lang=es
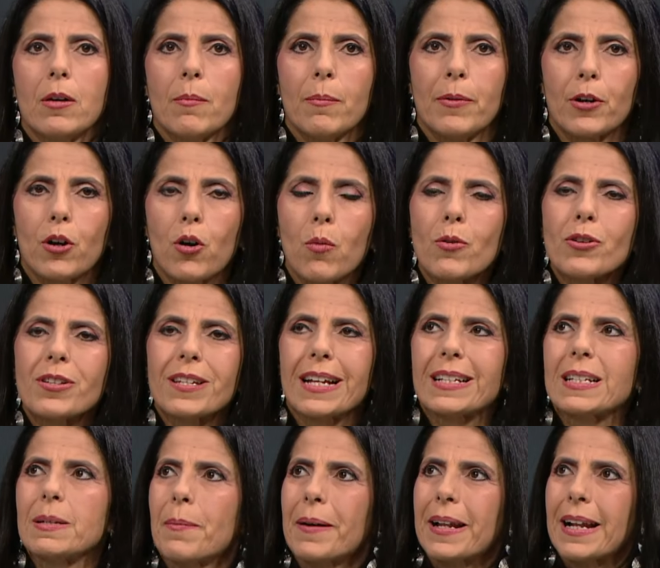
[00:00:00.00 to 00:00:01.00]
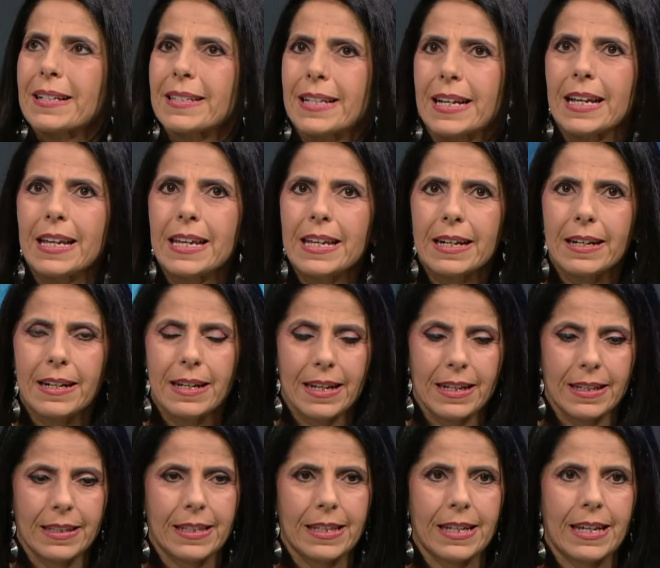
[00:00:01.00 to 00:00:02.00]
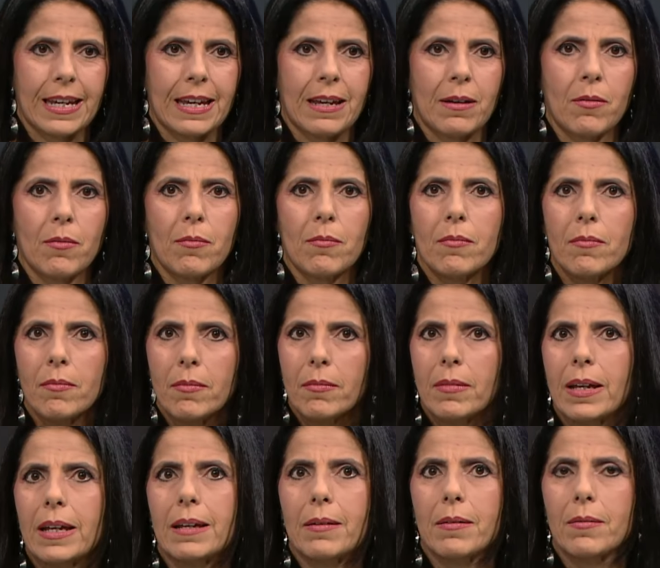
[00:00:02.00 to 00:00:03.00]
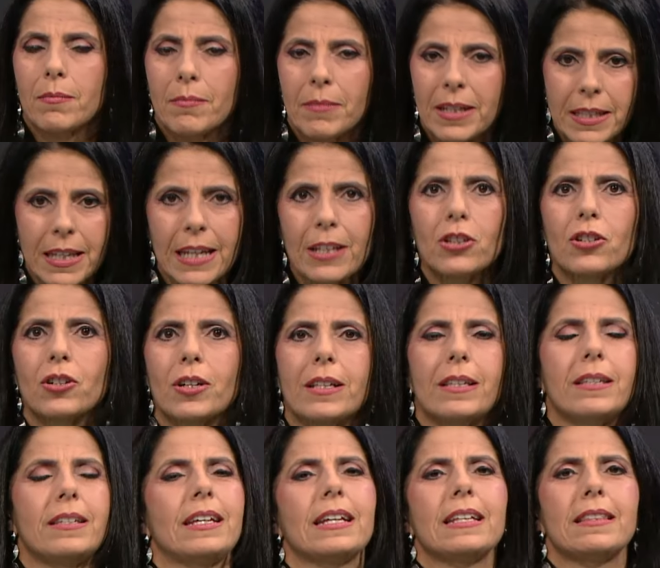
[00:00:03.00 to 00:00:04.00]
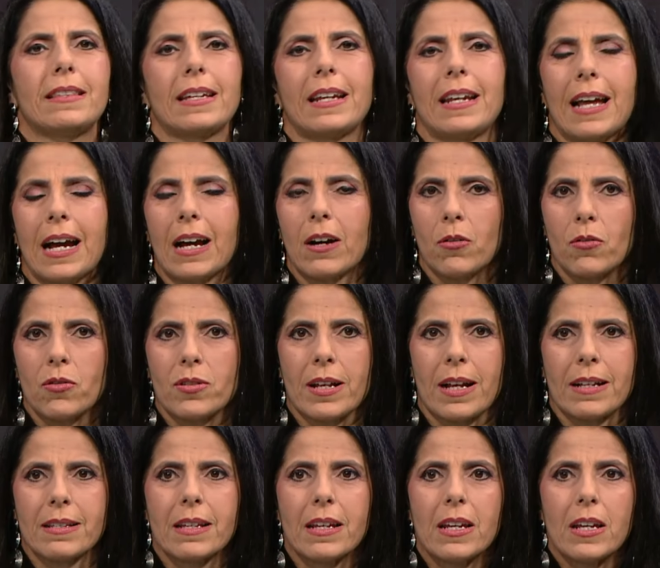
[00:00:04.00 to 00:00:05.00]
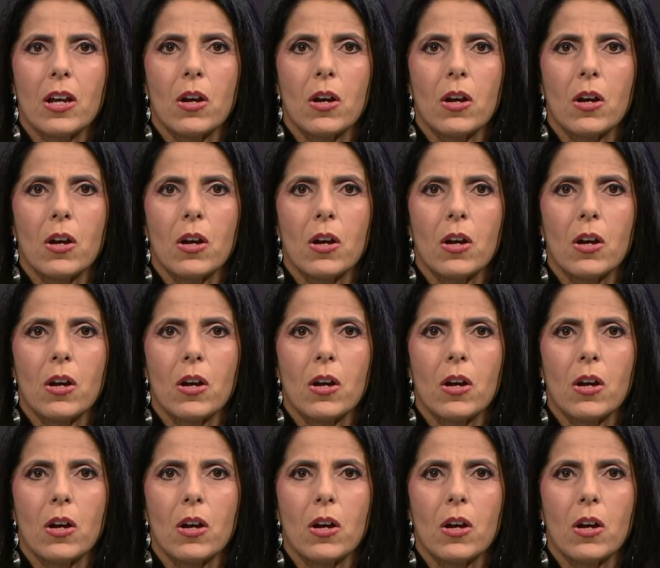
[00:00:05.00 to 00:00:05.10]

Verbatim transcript: Pero ¿cómo se hace para seguir este, metiendo el diente en las cosas?